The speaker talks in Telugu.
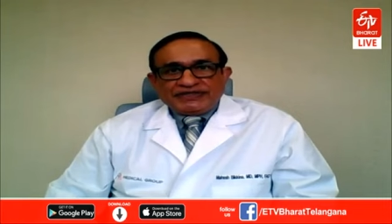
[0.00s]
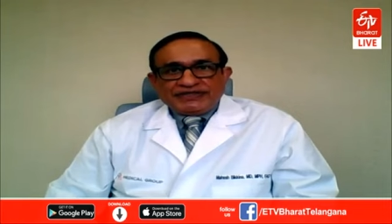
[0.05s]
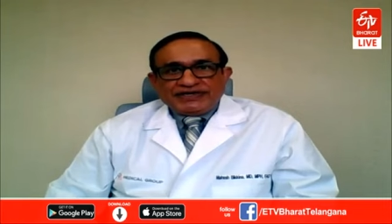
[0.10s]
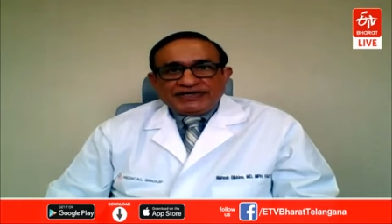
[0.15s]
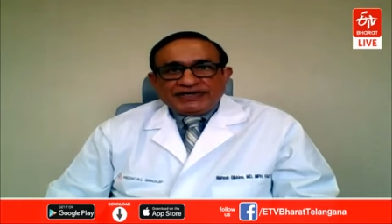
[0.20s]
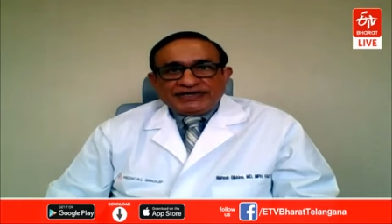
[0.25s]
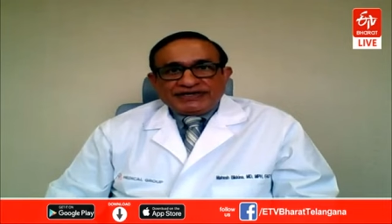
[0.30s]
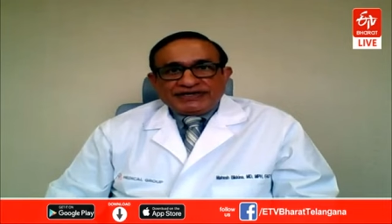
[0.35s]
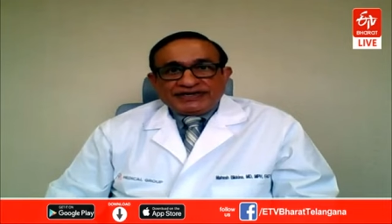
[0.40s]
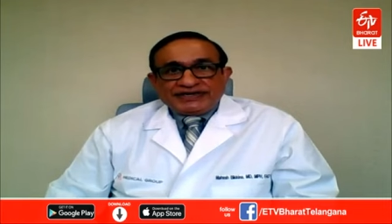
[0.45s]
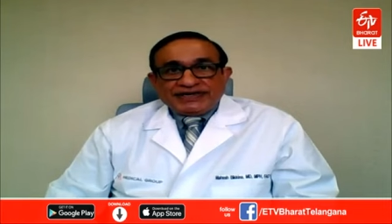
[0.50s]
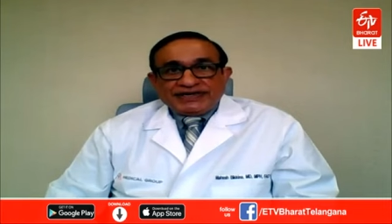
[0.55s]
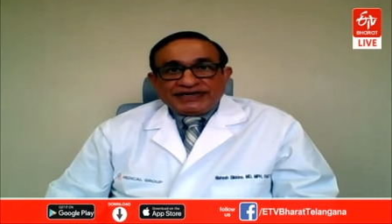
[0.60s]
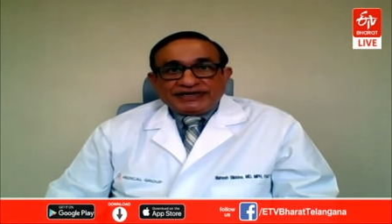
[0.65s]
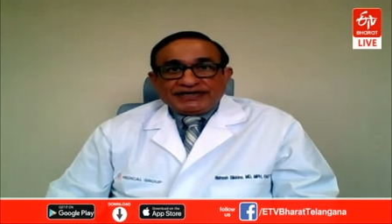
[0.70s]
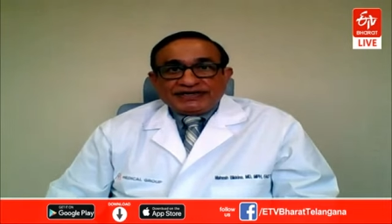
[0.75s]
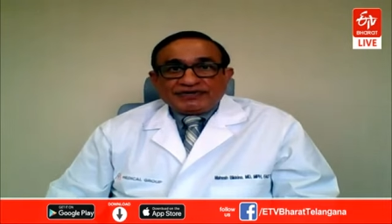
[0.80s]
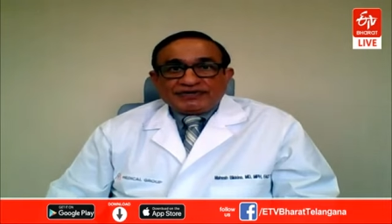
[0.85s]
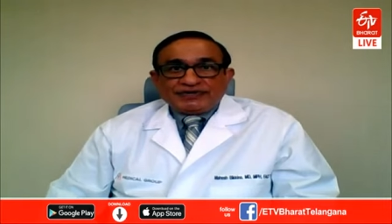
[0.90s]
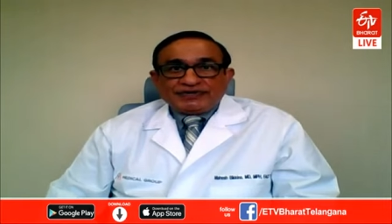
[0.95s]
పెద్ద హార్ట్
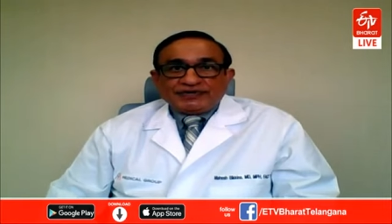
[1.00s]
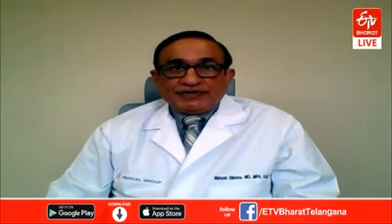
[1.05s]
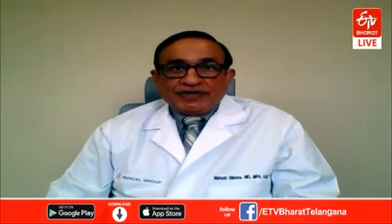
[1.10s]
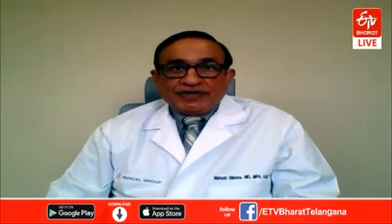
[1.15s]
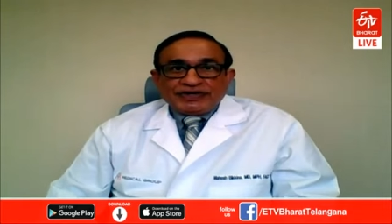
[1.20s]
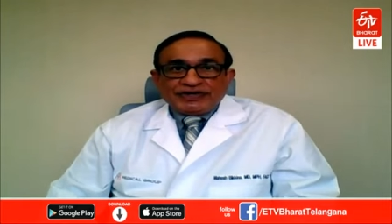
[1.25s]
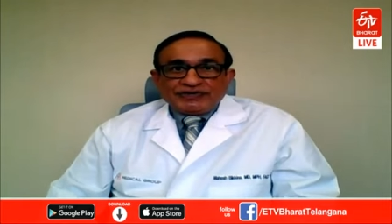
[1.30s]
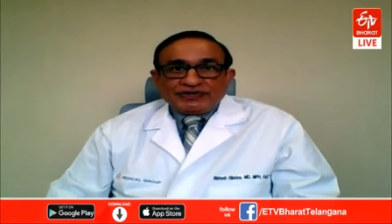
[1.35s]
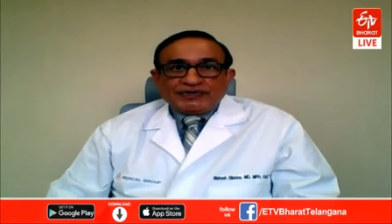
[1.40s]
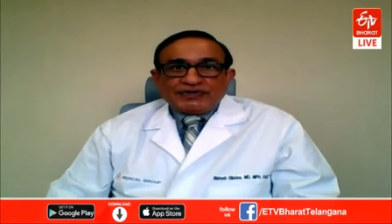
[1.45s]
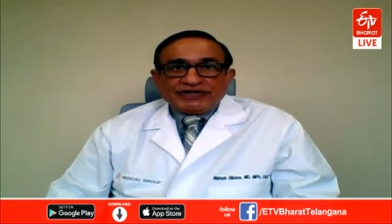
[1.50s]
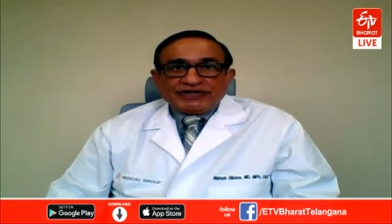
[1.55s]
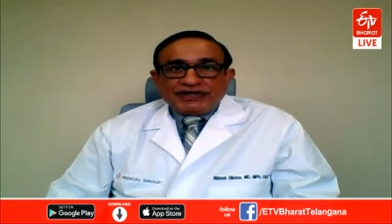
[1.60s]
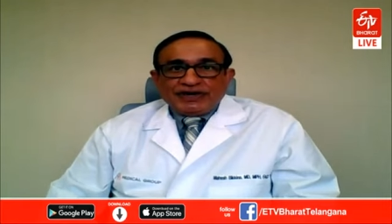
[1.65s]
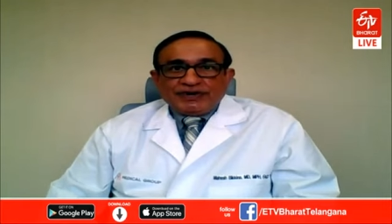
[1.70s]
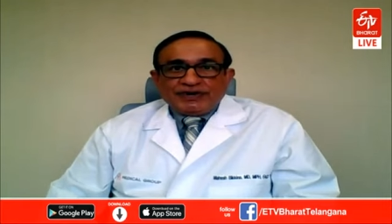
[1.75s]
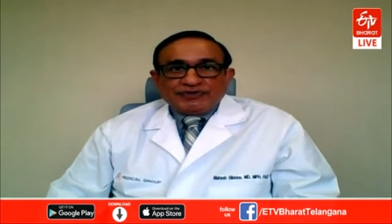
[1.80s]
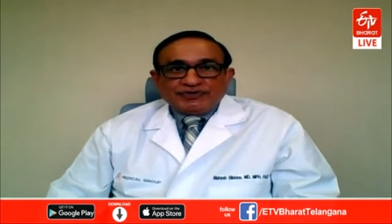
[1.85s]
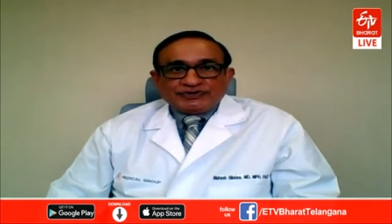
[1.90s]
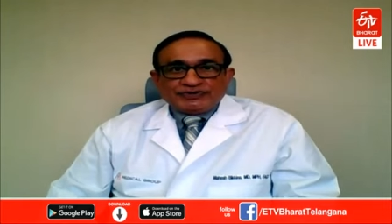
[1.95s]
అటాక్ రావటం వలన కూడా
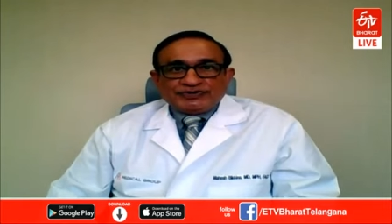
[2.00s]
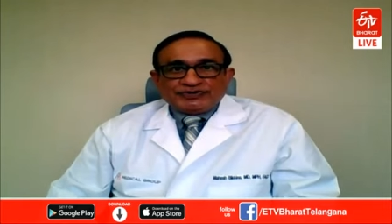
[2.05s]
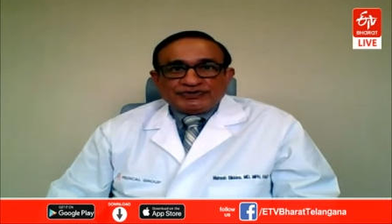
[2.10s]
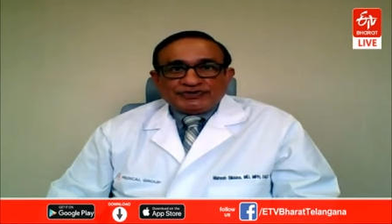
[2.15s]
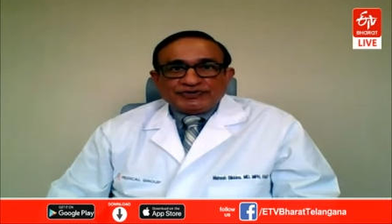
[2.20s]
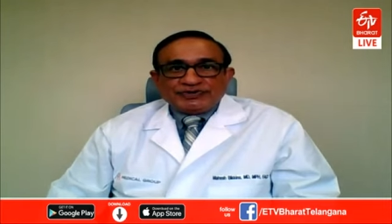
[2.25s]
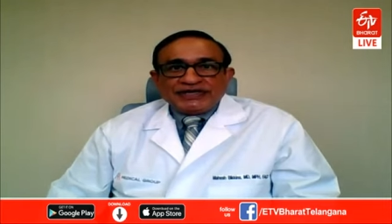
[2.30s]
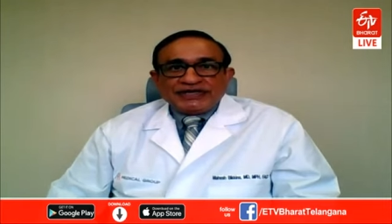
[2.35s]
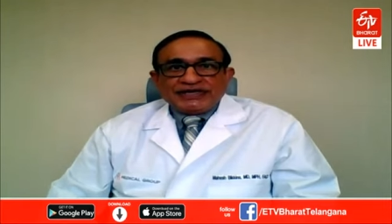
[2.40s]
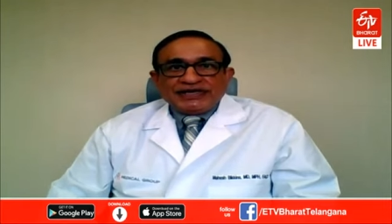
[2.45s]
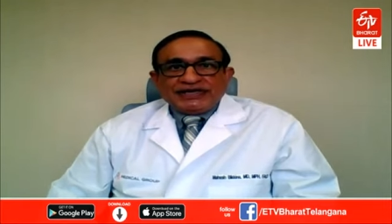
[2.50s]
అవ్వచ్చు